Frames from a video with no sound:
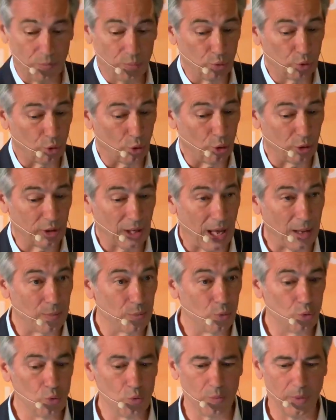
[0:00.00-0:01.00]
outre le drame
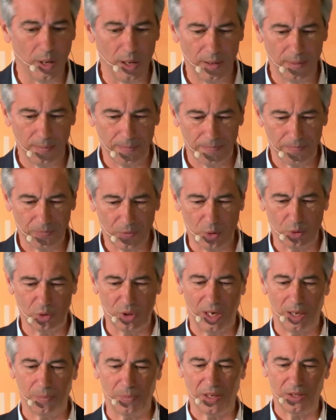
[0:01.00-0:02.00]
humain, que cela
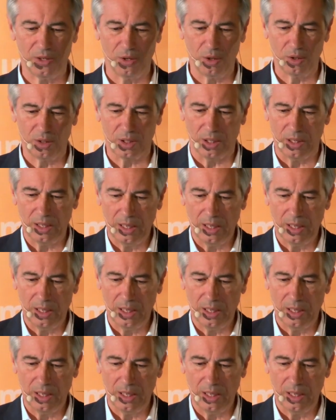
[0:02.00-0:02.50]
représente